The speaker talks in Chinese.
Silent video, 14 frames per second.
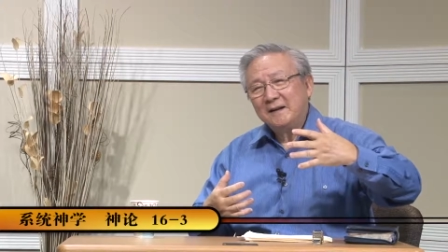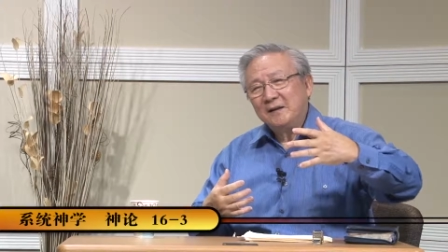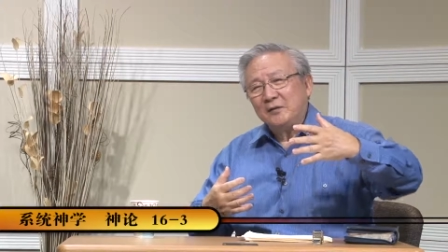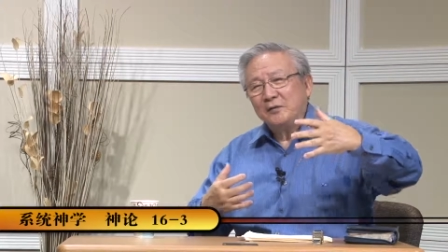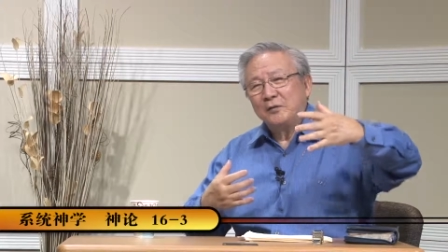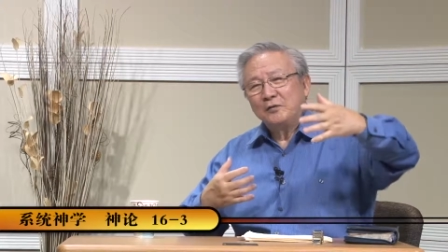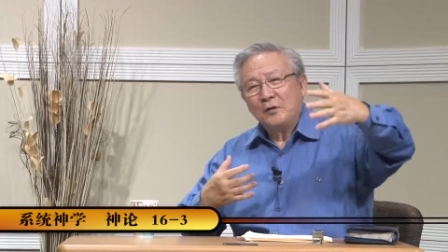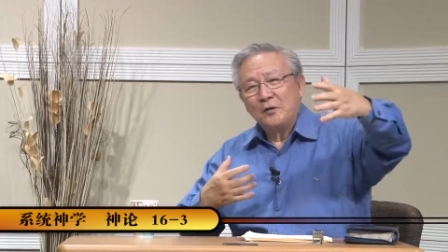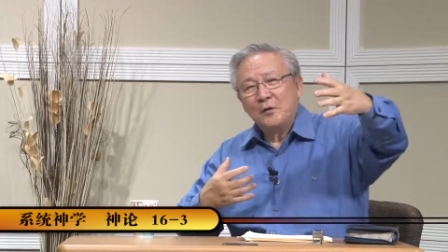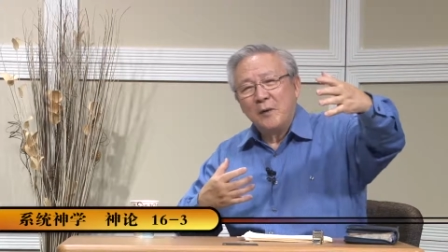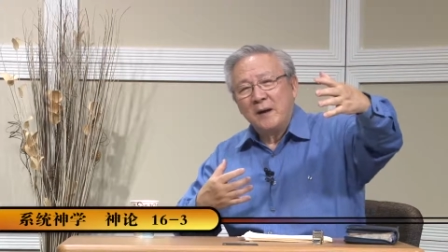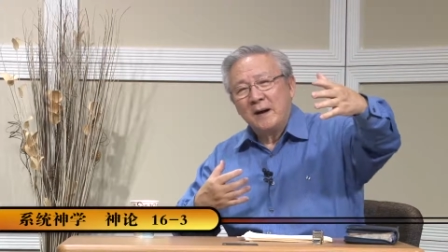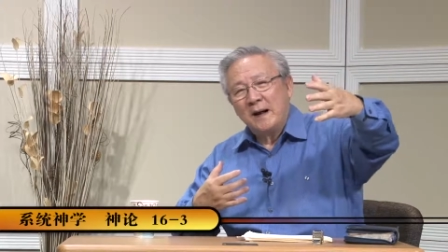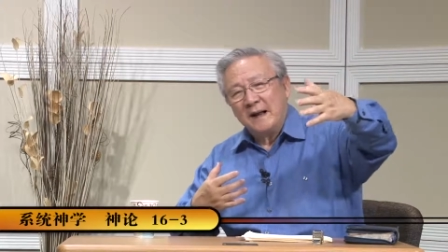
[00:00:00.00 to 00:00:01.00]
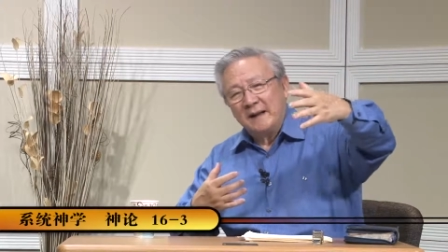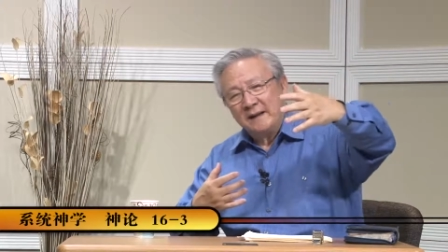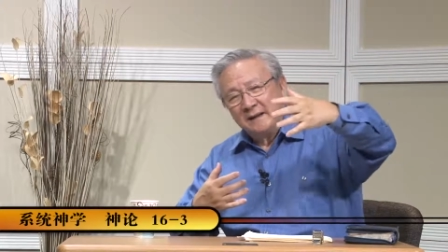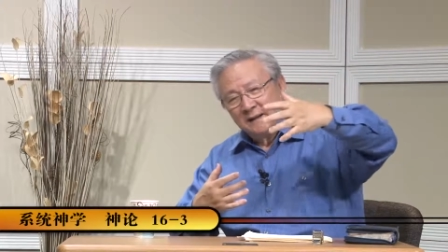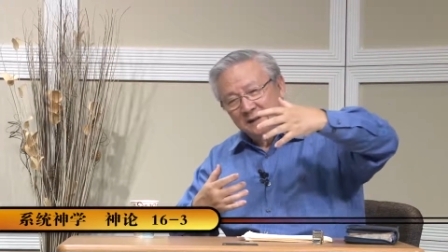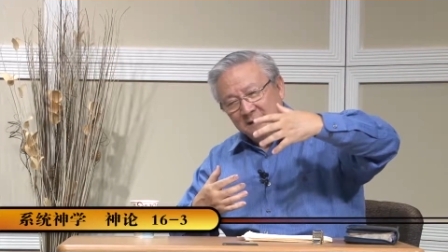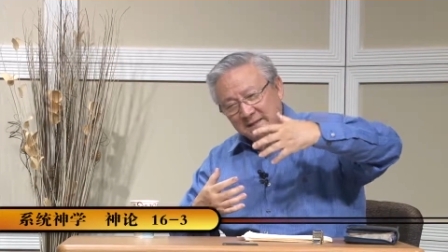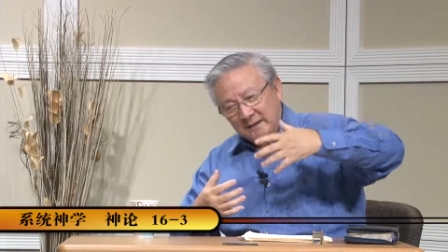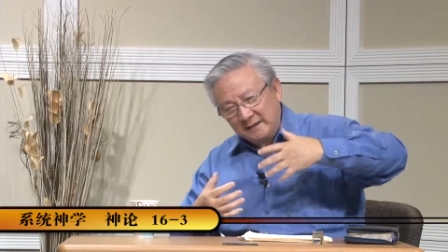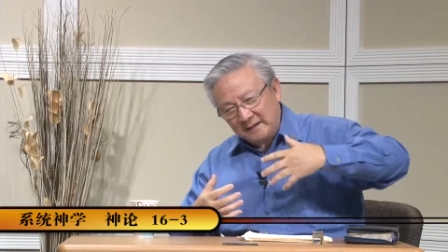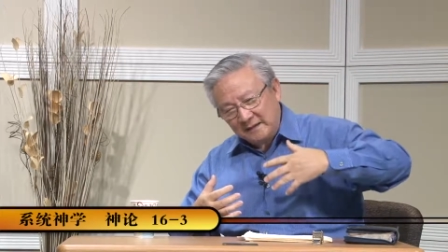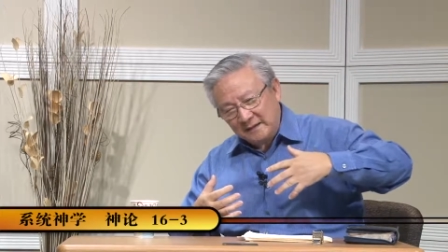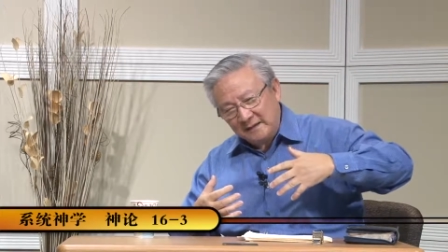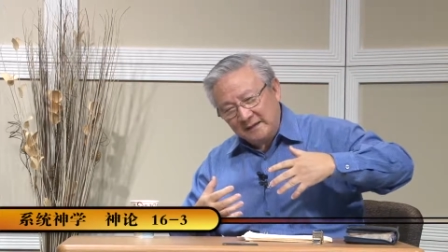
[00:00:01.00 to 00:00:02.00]
你说从光暗到
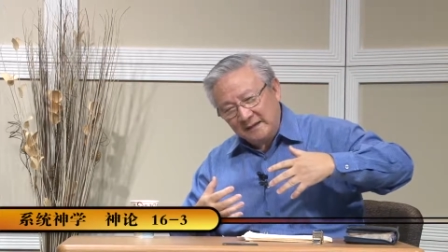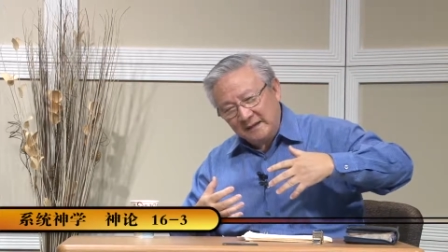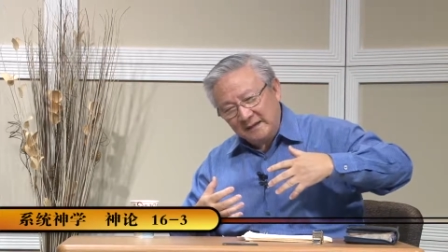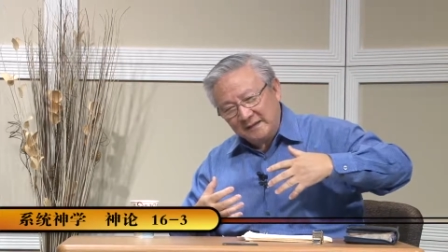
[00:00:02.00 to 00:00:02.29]
这个。